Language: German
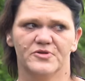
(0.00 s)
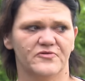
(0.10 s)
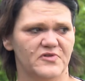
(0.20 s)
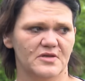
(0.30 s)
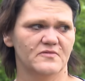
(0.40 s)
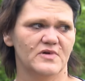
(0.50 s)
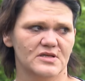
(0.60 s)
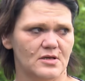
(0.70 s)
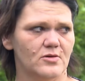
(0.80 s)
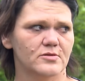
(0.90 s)
bin auf jeden Fall
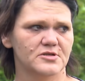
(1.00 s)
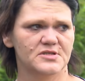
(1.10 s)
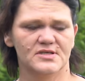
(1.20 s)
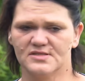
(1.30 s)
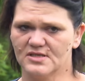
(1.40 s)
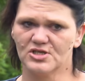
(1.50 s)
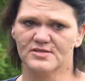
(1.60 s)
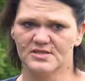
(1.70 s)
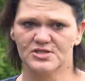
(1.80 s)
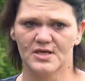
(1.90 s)
traurig, dass Sascha
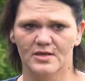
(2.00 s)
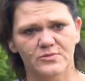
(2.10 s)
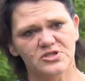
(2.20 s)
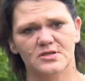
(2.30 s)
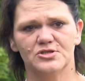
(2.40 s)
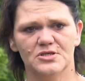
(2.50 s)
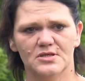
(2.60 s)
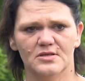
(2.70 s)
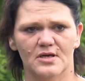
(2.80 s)
sich gegen mich entschieden